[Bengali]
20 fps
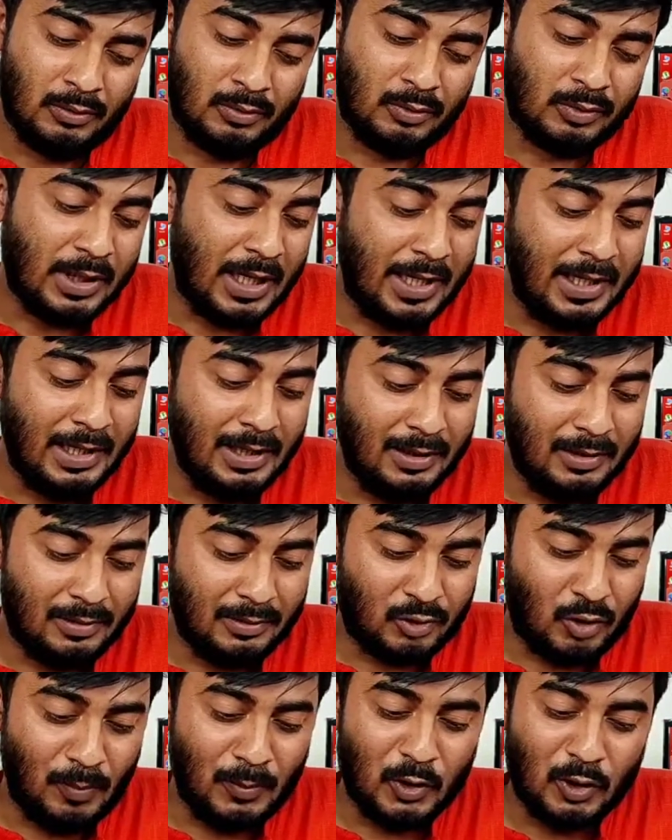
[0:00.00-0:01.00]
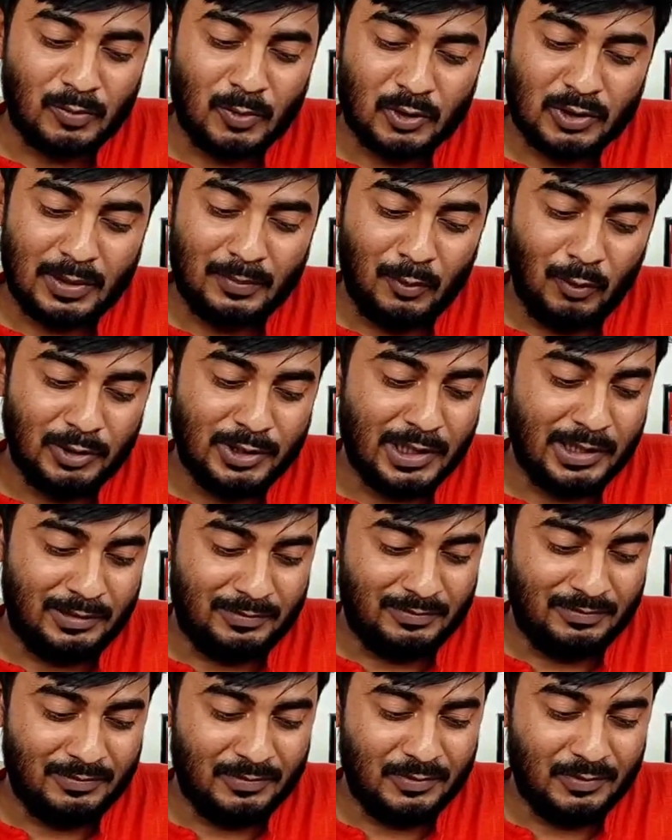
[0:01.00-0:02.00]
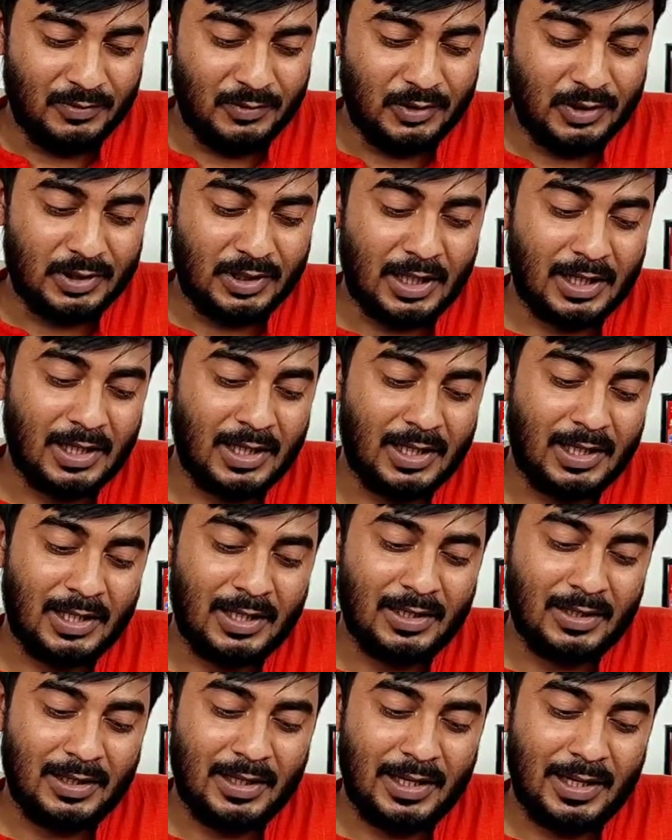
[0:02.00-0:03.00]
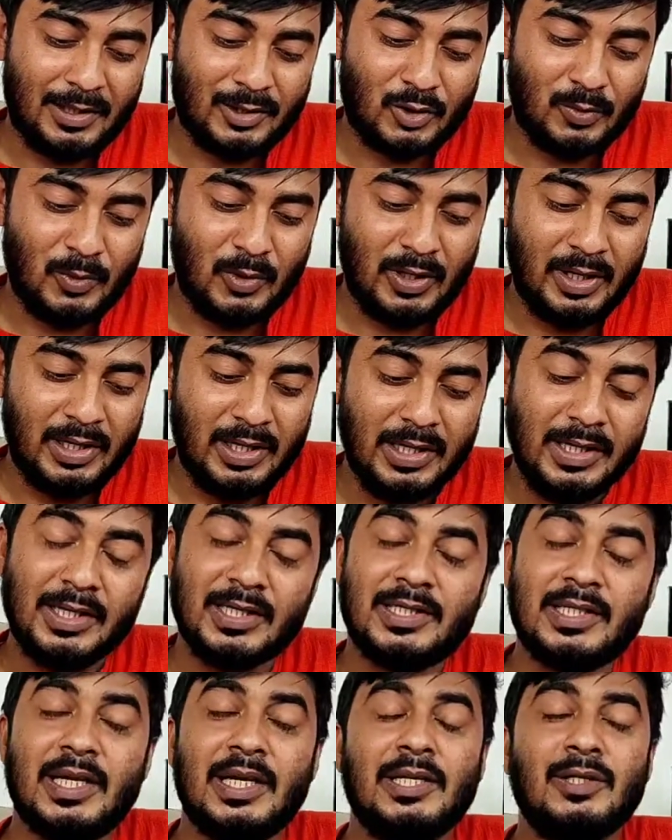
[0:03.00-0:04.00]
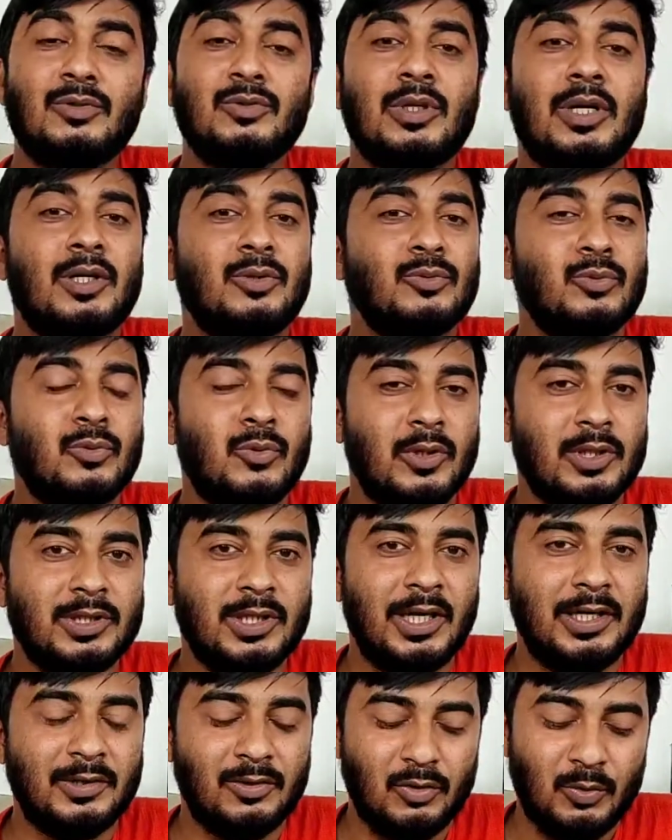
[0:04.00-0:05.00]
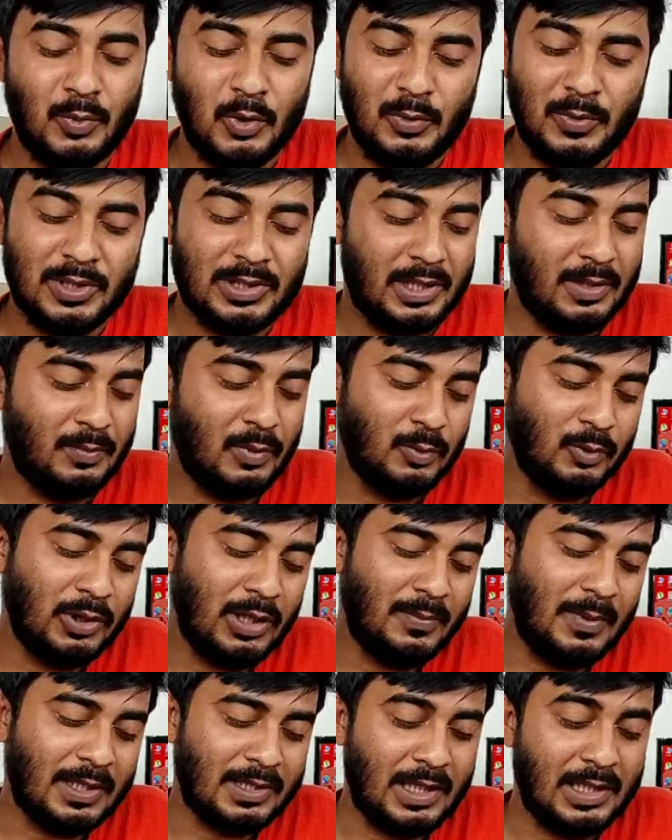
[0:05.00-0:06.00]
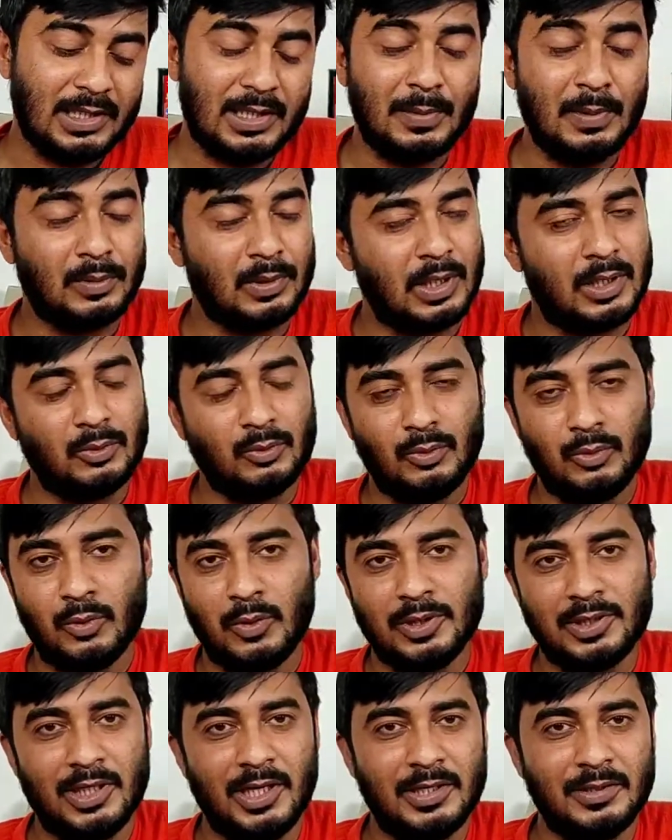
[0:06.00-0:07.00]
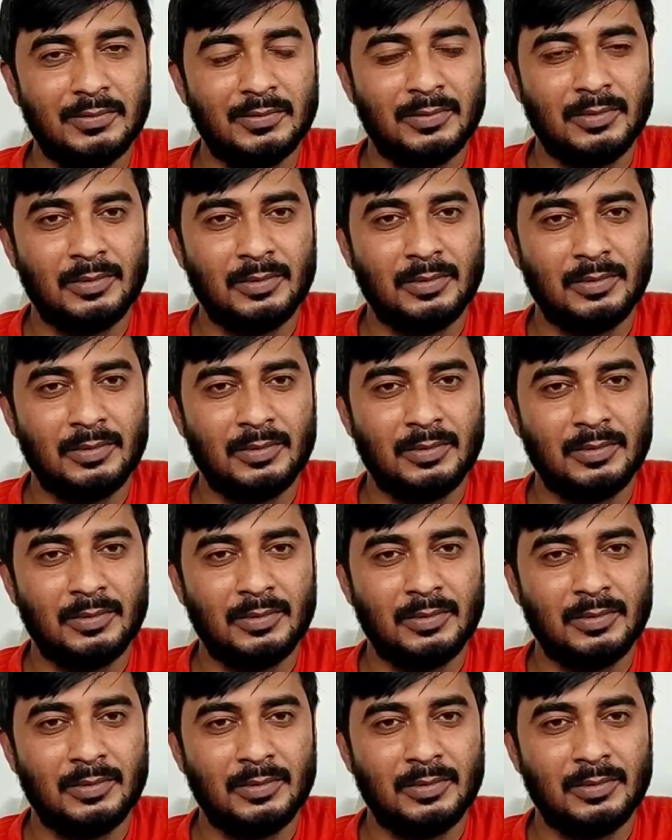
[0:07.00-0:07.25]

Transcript: তো তাই সম্পাদক মহাশয় বলছেন যে তারা একসময় ইংরেজিকে কিন্তু তারা দূর করেছিলেন উপনিবেশের প্রভুদের ভাষা হিসেবে তারা দূর করেছিলেন